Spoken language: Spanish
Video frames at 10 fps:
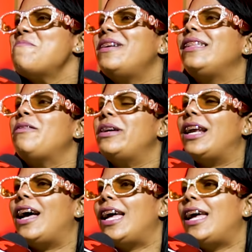verdad,
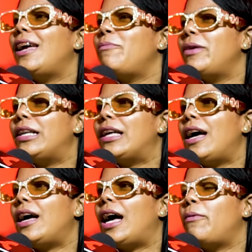mira, eh, en verdad
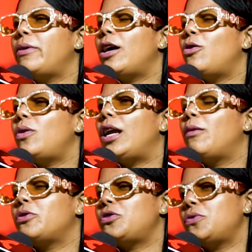había un, el
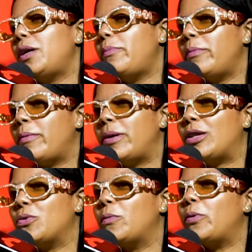esposo de una prima mía
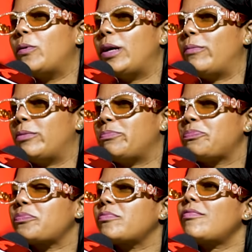tuvo problemas.
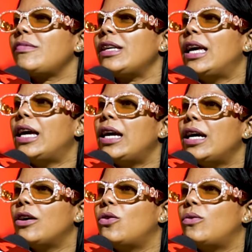
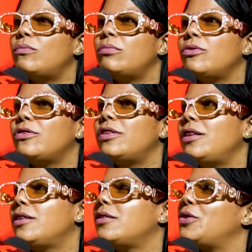Eh, con, no sé,
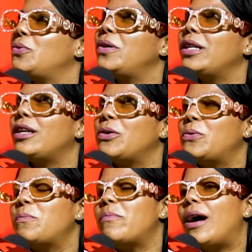de que hicieron un atraco en
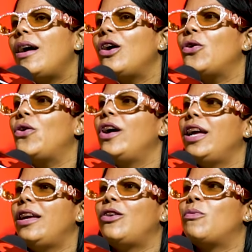un banco
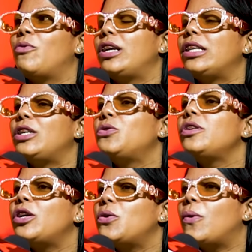y como que él tenía un
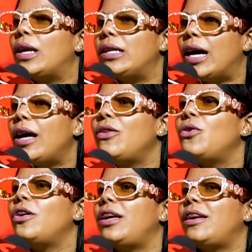dinero
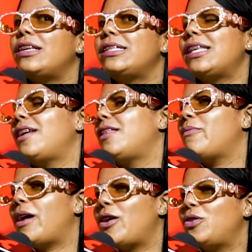guardado y esa gente
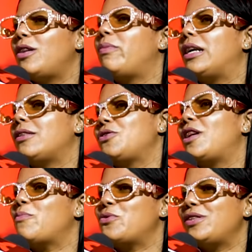bajaron del Palacio de
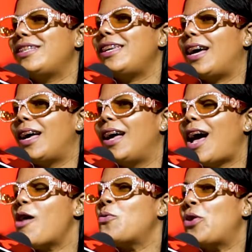la Policía,
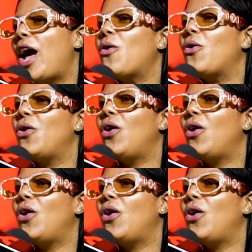abonado.